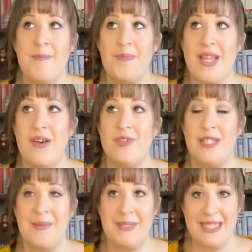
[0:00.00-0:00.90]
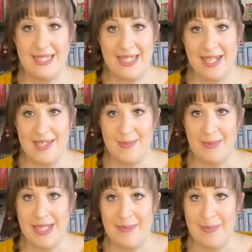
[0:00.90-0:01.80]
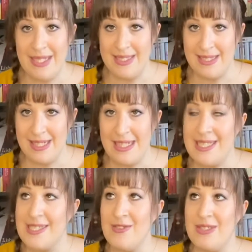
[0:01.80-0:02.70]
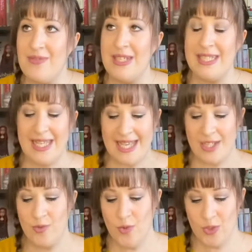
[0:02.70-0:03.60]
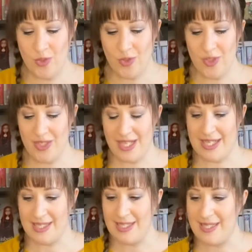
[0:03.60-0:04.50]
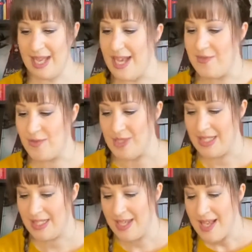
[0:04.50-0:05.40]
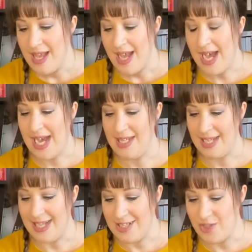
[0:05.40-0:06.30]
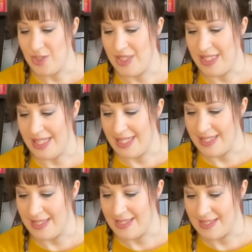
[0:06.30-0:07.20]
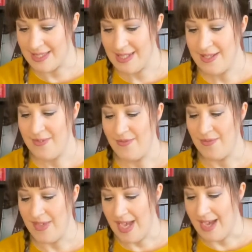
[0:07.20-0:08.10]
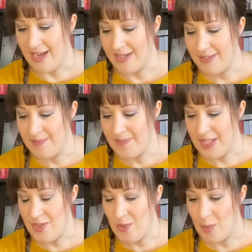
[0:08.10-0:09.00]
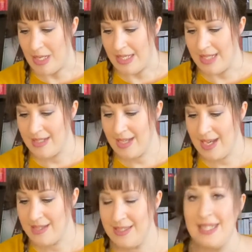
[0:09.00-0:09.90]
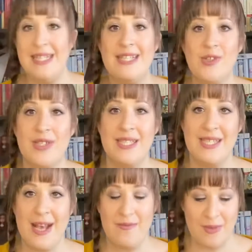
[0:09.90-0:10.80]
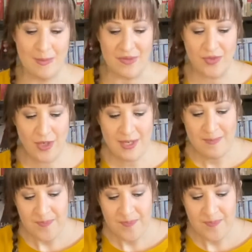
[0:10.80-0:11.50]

Davon habe ich ja die ersten beiden Bände gelesen. Die fand ich echt gut und das ist ein für sich alleinstehendes Werk. Ich überlege gerade, ich lese euch das einfach mal vor.